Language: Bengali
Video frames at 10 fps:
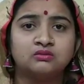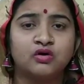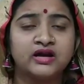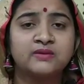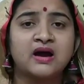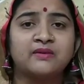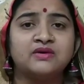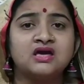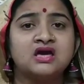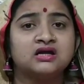মনে
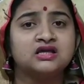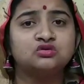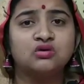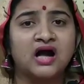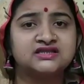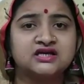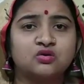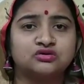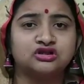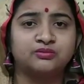ভাবি কিন্তু কাজে
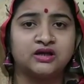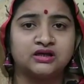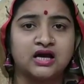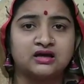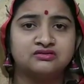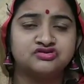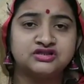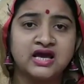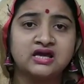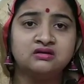করতে পারি না
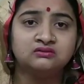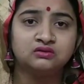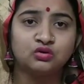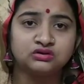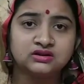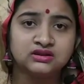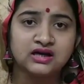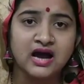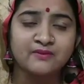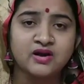যেই গতিতে
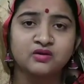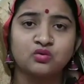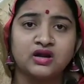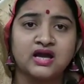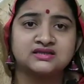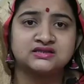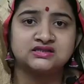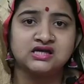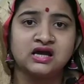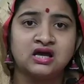নামটা করে
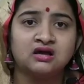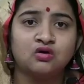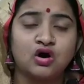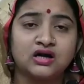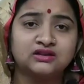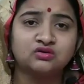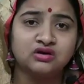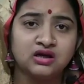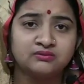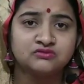আসছি হঠাৎ
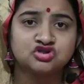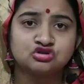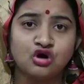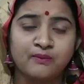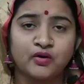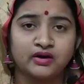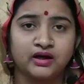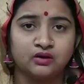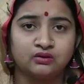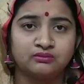করে স্টপ হয়ে
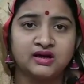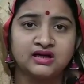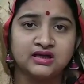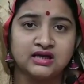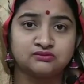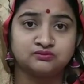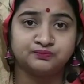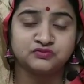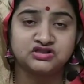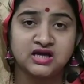গেল মানে কি
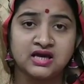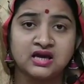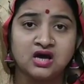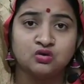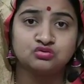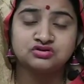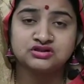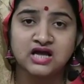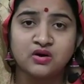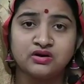যেই
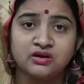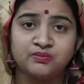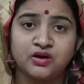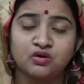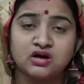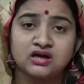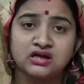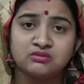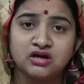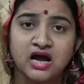উৎসাহ নিয়ে প্রেরণা
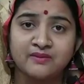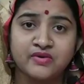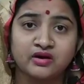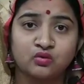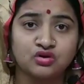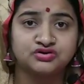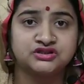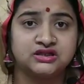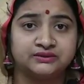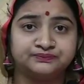নিয়ে আমি নামটা করছি